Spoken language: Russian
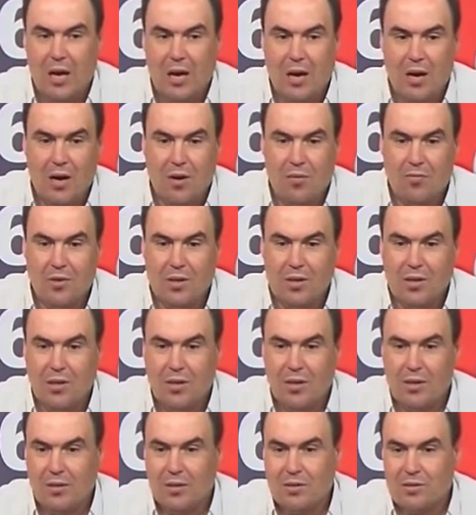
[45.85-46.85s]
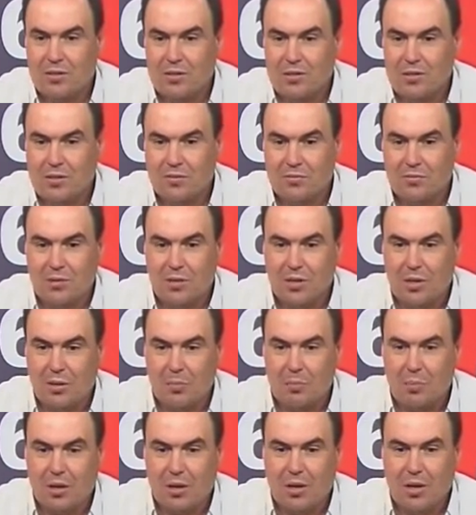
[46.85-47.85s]
а, в какие-то
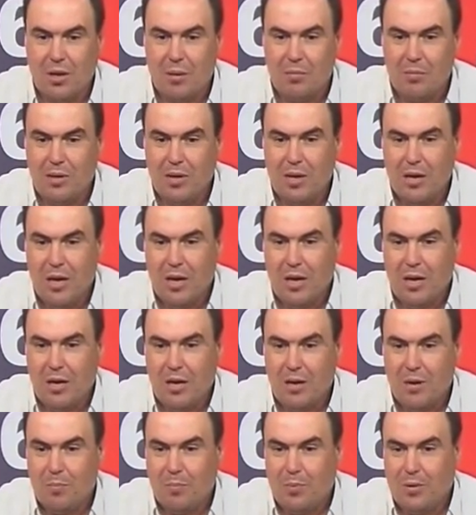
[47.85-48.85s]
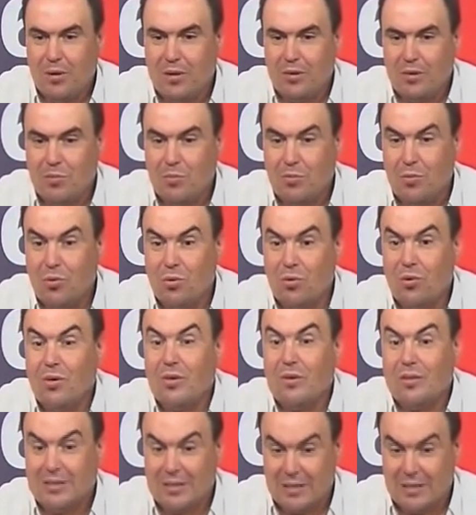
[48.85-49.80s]
часовые программы, э, поэтому